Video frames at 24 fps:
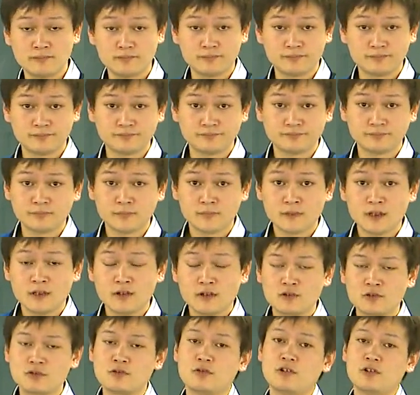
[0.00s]
错的。
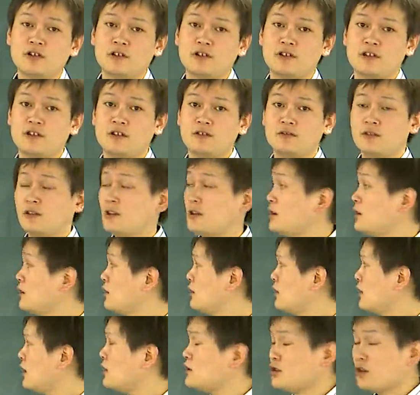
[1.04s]
错的？
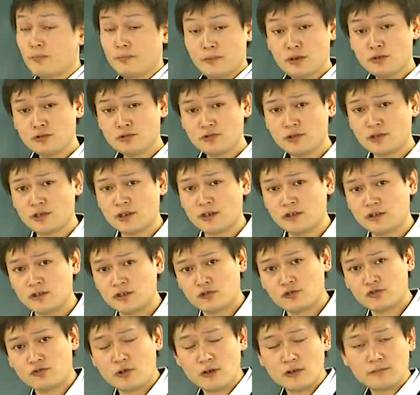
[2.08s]
哎，有没有最小的
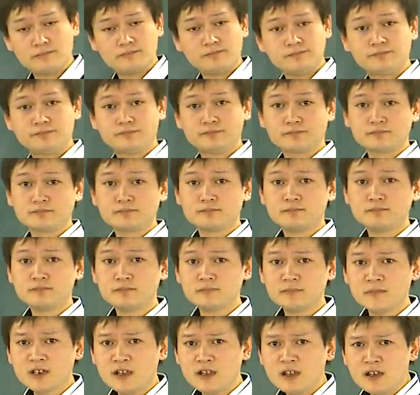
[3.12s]
整数？嗯，没
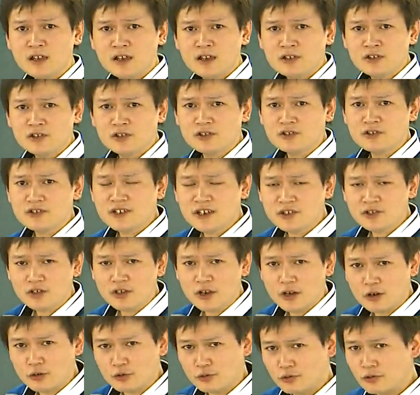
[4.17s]
有。其实你在
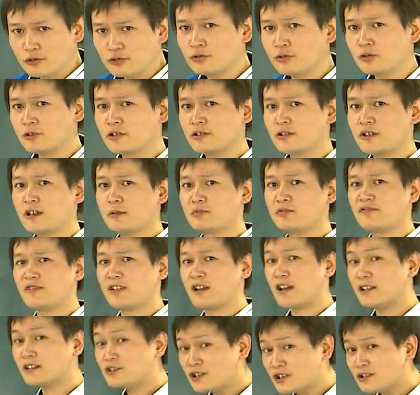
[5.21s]
小学学的那一部分，
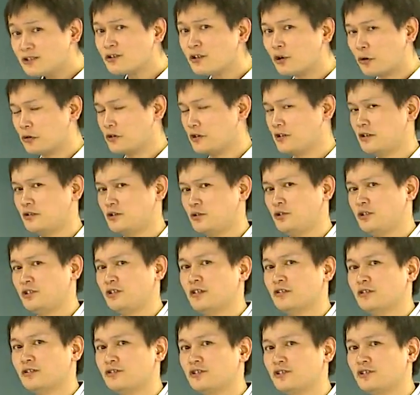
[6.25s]
还真有一个最
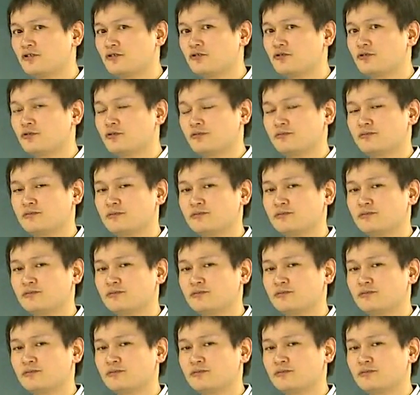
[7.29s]
小的整数。